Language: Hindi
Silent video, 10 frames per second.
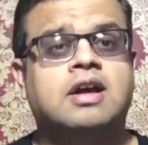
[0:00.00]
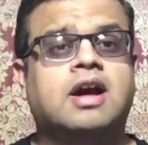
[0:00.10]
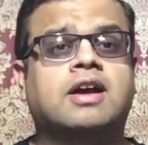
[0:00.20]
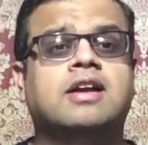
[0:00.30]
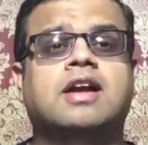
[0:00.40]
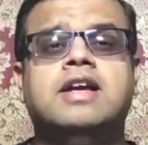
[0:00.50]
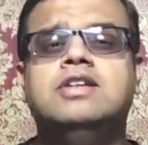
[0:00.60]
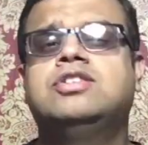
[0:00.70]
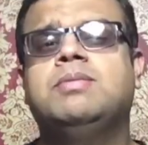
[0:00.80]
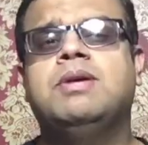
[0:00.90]
अगर कहीं
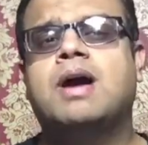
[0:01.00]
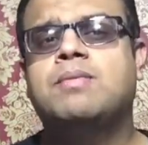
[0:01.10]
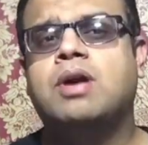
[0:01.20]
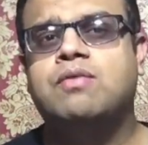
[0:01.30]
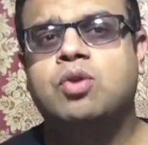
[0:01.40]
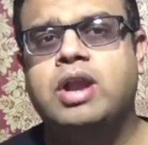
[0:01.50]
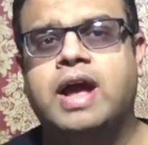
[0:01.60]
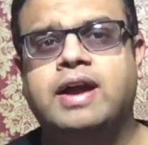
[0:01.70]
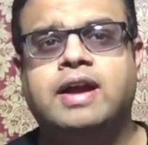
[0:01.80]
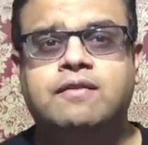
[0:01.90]
से भी आपका वो
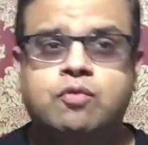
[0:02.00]
लैक है